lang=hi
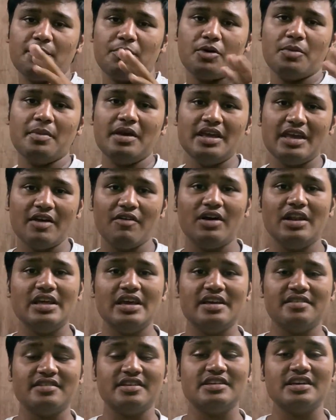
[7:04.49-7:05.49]
जयपुर में ये
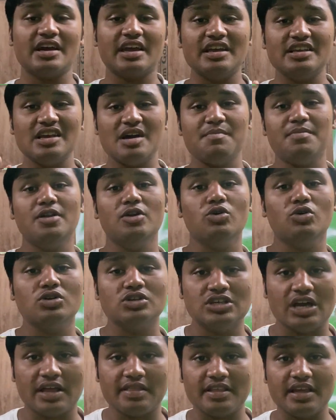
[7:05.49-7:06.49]
वाली ऐसी जगह है जहाँ पे
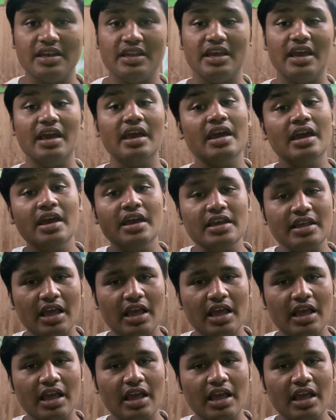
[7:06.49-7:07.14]
लोग जाते नहीं है